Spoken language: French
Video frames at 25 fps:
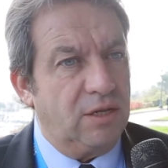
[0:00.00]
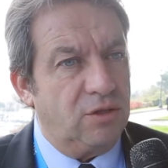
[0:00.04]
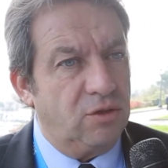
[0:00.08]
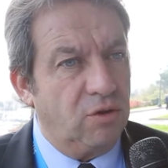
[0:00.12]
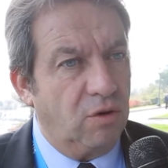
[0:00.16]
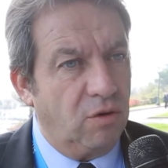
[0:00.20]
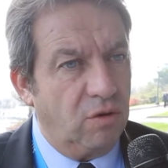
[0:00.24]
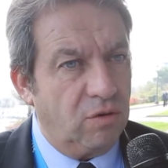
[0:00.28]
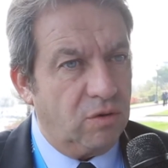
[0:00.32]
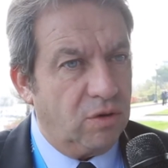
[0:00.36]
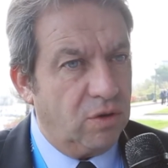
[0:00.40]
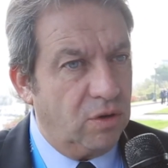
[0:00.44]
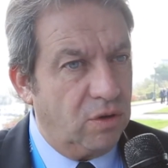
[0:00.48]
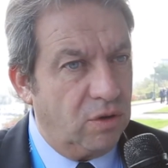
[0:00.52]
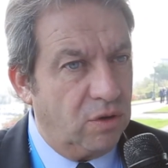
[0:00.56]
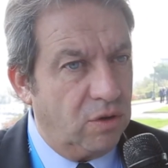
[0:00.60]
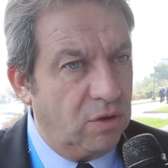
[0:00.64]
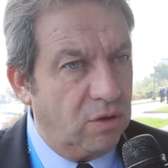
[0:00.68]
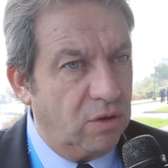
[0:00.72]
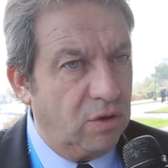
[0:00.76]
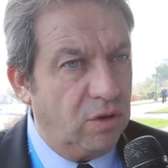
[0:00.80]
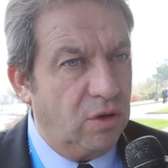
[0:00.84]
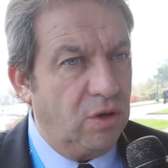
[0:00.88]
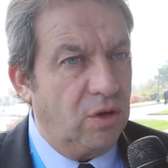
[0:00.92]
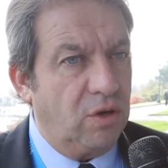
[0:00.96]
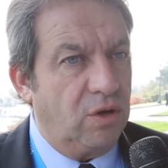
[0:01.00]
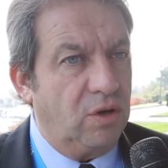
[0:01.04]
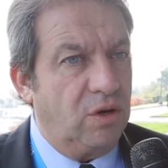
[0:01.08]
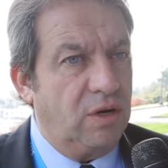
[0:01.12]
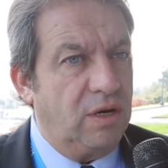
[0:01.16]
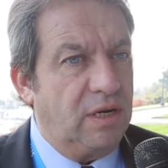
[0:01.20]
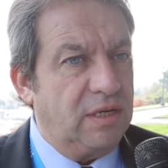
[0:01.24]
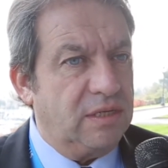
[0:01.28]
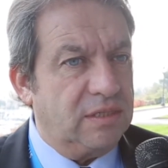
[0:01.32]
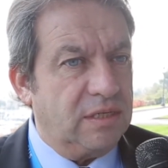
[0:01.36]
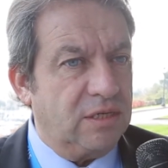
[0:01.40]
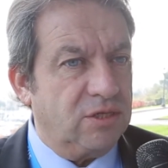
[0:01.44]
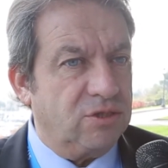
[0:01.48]
Donc euh,
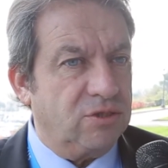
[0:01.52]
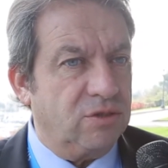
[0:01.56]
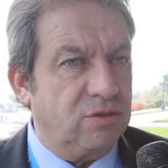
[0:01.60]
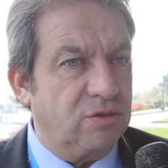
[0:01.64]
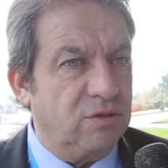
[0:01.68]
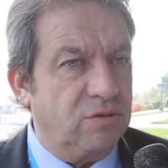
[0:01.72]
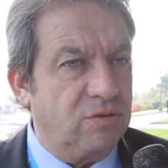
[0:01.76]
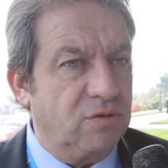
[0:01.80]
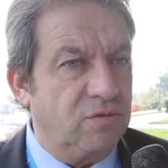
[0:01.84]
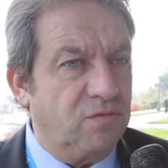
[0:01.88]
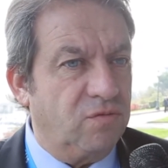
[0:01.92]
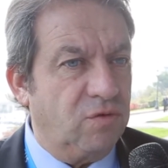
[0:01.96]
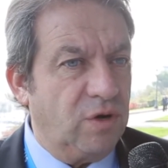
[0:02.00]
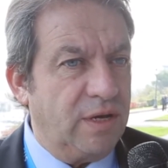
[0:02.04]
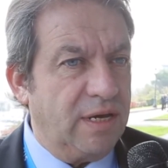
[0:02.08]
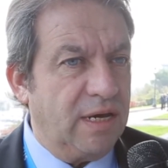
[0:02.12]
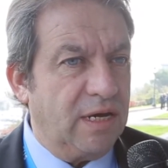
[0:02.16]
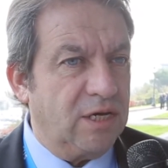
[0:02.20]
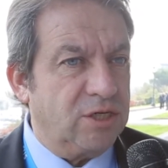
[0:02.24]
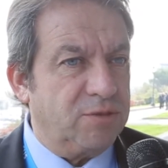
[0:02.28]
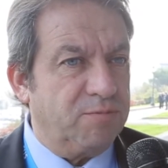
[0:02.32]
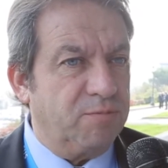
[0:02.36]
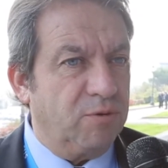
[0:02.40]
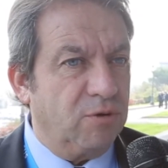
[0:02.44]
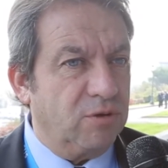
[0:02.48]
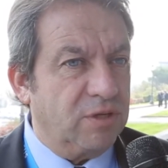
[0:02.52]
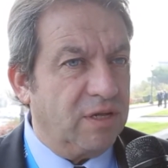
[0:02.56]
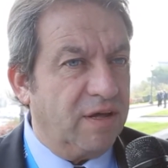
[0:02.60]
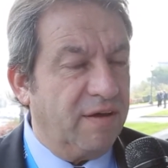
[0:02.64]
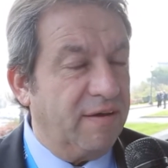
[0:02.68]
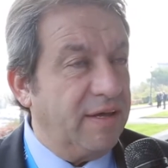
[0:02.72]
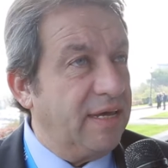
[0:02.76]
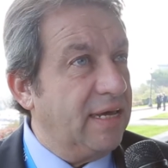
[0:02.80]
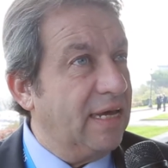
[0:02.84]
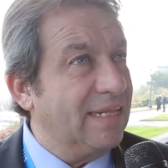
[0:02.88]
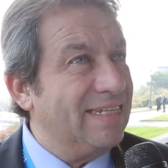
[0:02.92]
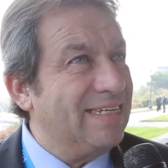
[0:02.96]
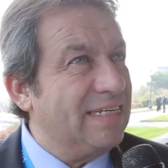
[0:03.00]
les agents de voyage pourront
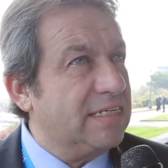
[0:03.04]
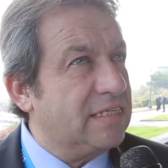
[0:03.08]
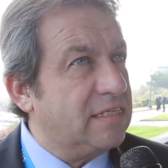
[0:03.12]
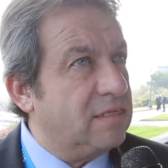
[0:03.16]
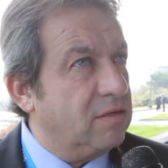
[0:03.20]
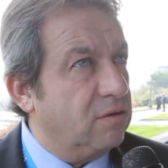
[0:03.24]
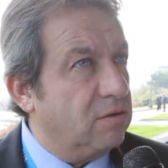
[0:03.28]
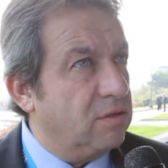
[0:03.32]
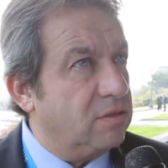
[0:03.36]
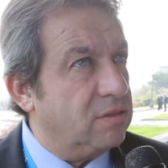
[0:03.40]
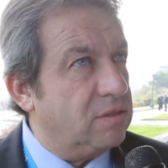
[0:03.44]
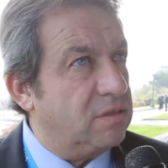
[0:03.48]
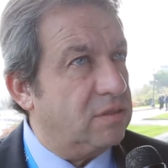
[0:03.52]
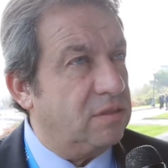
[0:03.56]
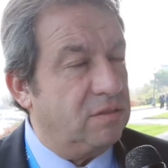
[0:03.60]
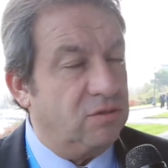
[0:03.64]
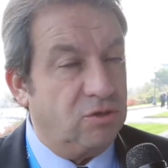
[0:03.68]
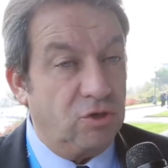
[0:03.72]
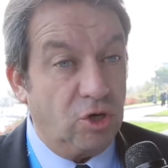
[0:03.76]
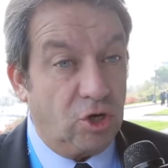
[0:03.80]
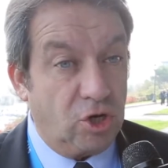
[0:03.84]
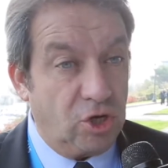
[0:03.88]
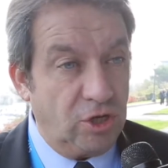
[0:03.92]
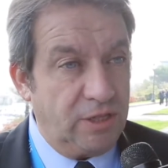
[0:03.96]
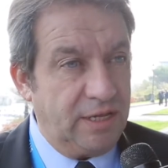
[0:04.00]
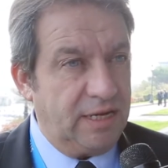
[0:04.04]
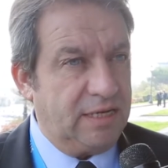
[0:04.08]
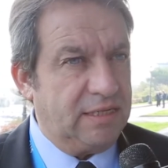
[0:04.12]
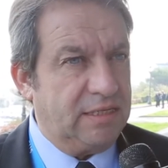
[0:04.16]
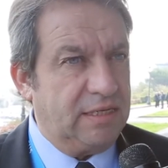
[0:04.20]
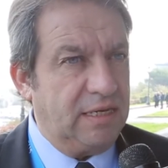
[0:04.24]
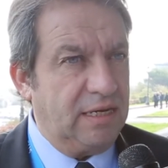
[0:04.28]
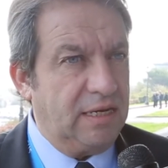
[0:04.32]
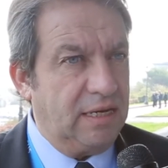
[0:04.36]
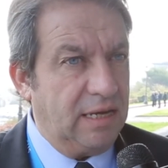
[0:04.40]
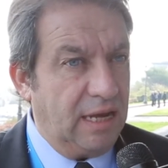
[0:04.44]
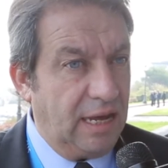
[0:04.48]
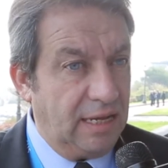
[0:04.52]
travailler à distance, se
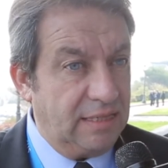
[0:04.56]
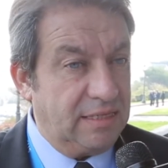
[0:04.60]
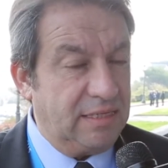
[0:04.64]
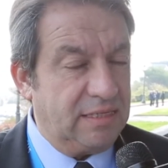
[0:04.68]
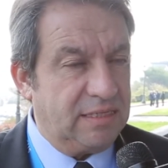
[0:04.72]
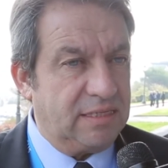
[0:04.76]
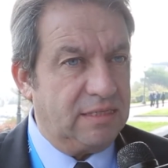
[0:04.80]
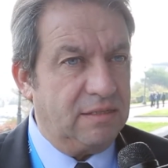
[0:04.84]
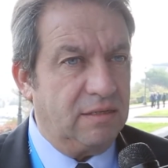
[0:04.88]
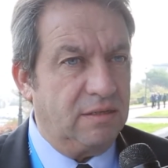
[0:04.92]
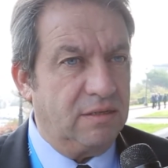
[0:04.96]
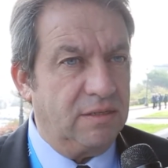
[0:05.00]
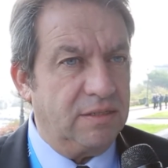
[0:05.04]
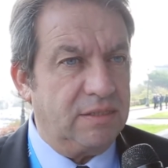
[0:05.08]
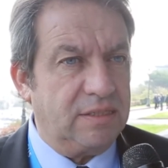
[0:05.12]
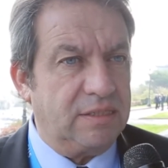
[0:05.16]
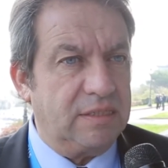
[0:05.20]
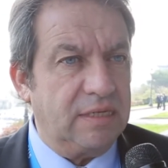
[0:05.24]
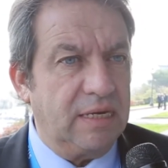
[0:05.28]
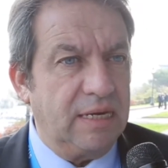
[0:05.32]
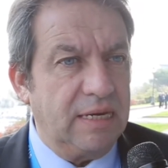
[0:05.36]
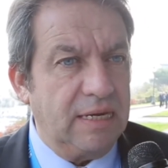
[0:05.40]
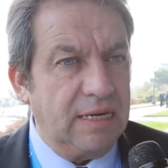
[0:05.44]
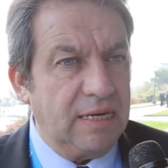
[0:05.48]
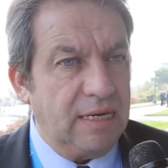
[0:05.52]
connecter à distance,